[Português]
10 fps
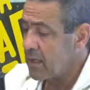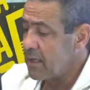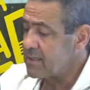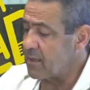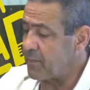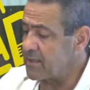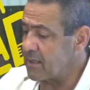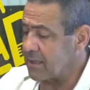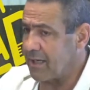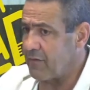Se
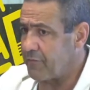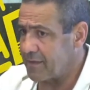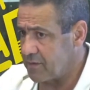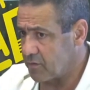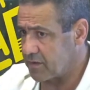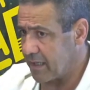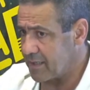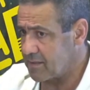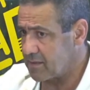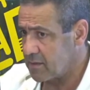apresentava, fazia os
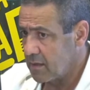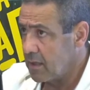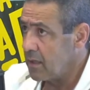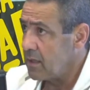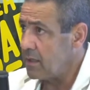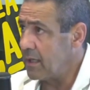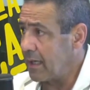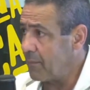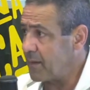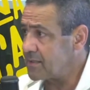testes ia
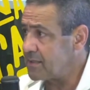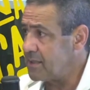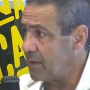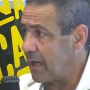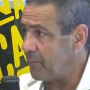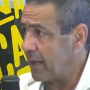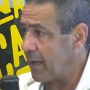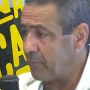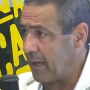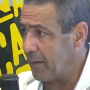lá para cima, lá
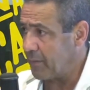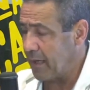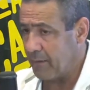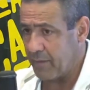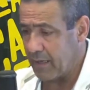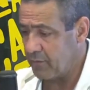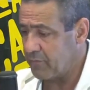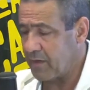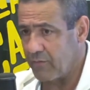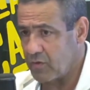para
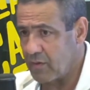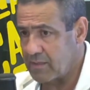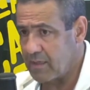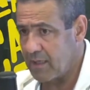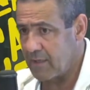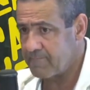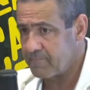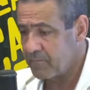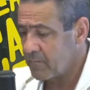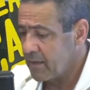onde ficava a churrasqueira,
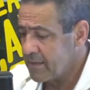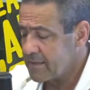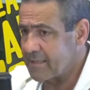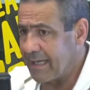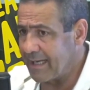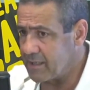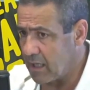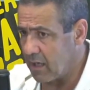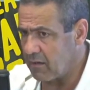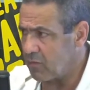sala
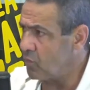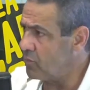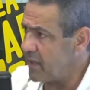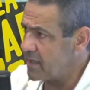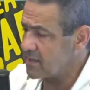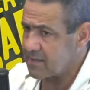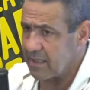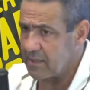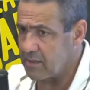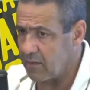de aula, um mês na
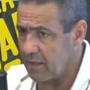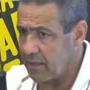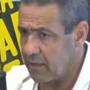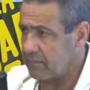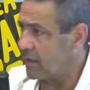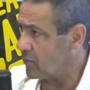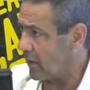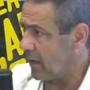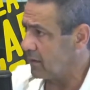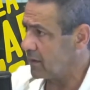sala de aula ali,
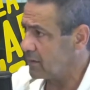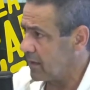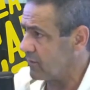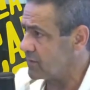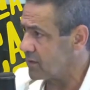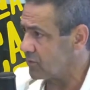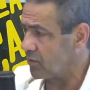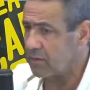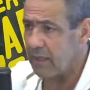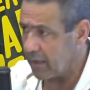tendo aula, aquela coisa
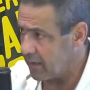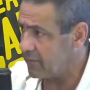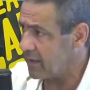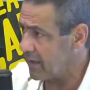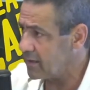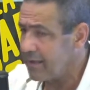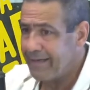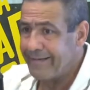toda, é, é verdade.